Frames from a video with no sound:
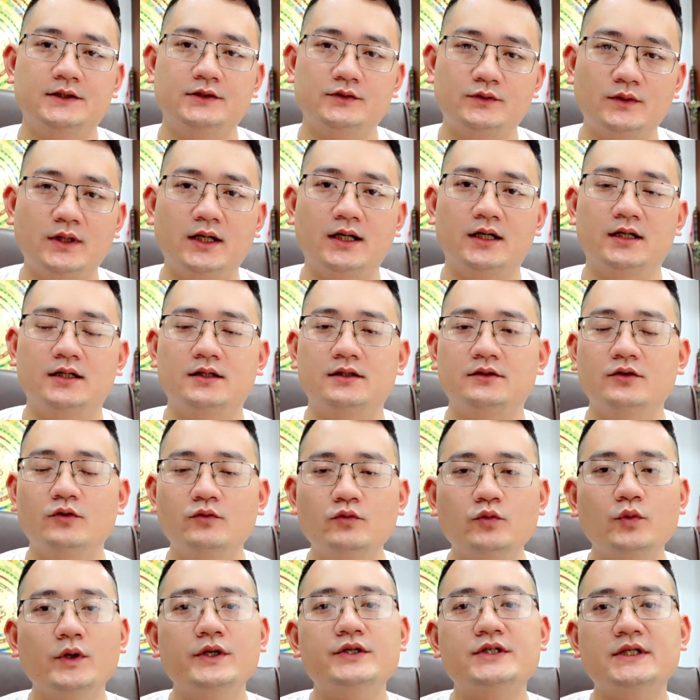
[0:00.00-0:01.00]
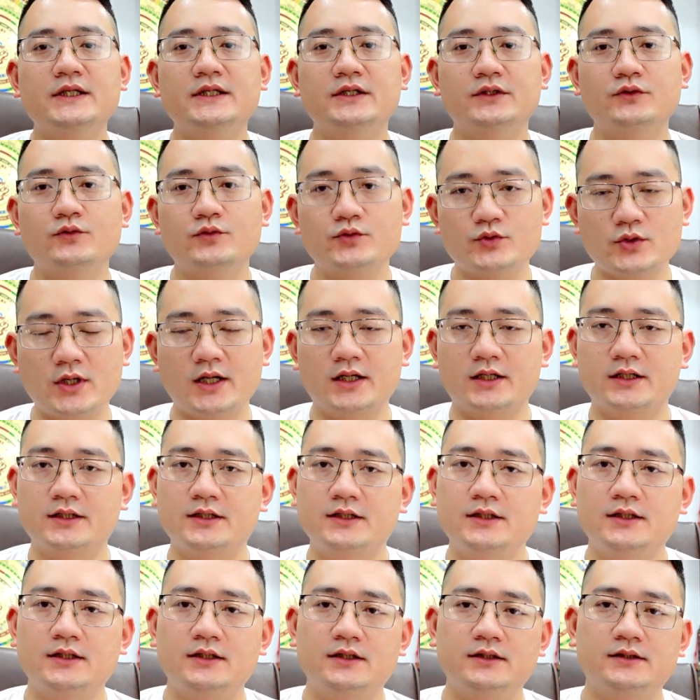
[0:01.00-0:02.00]
đúng không ạ đúng quy trình đúng chuẩn
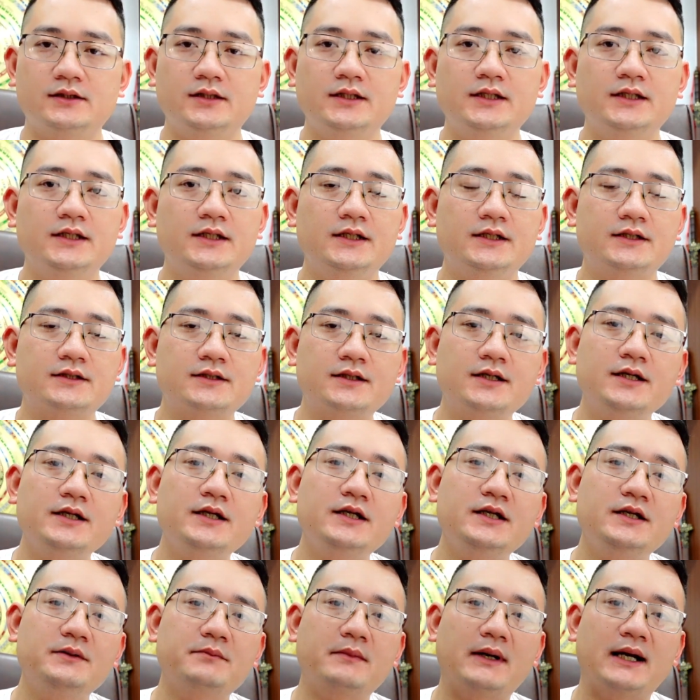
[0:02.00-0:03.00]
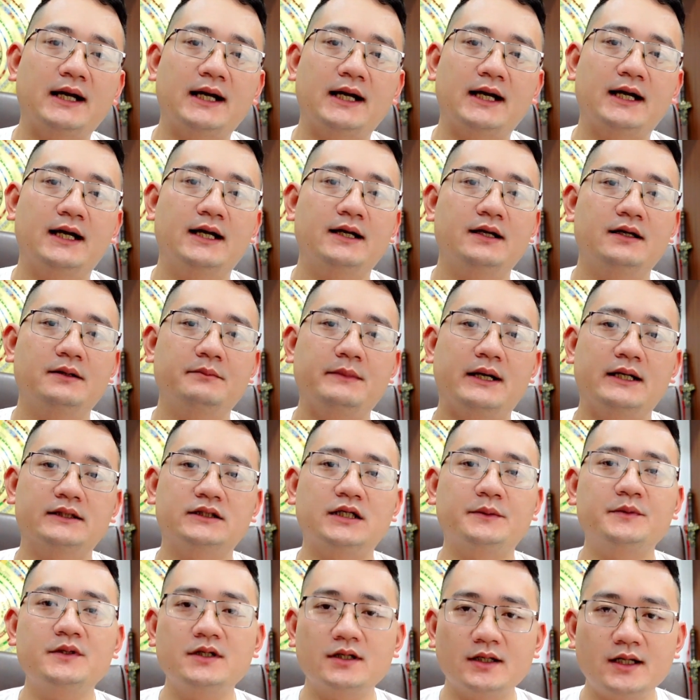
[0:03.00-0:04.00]
thì khi mà bạn
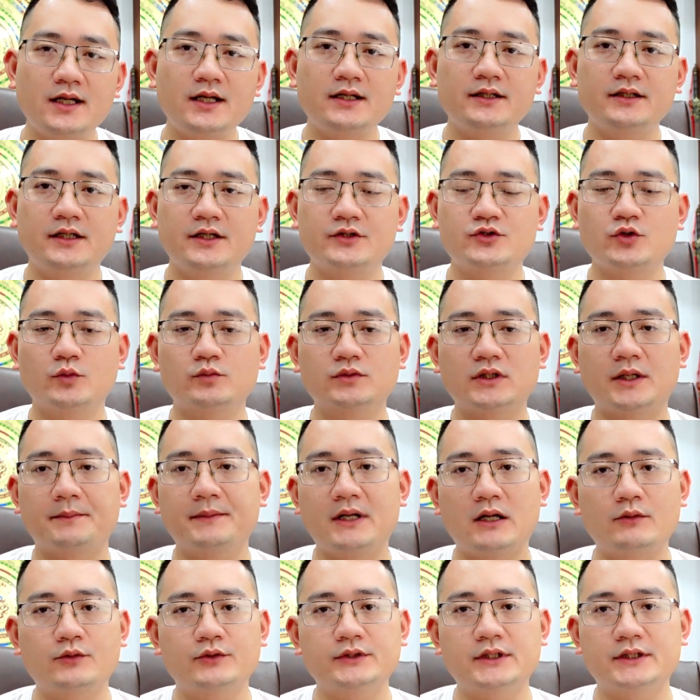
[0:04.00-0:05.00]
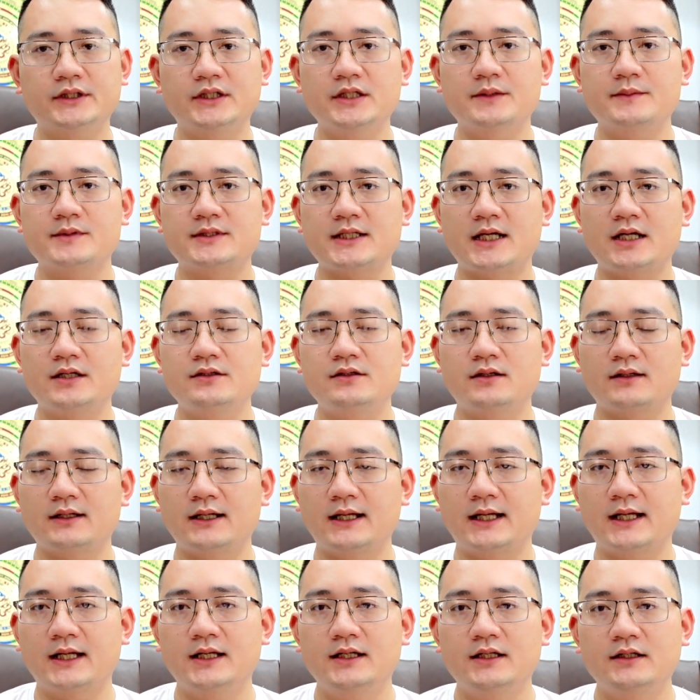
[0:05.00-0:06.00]
thắp hương lên thì dùng tầm long có thể kiểm tra được
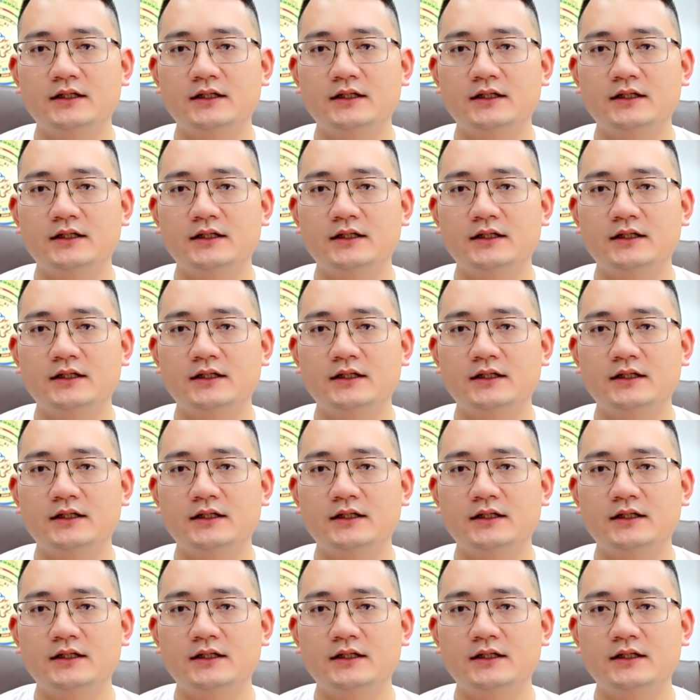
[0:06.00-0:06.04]
là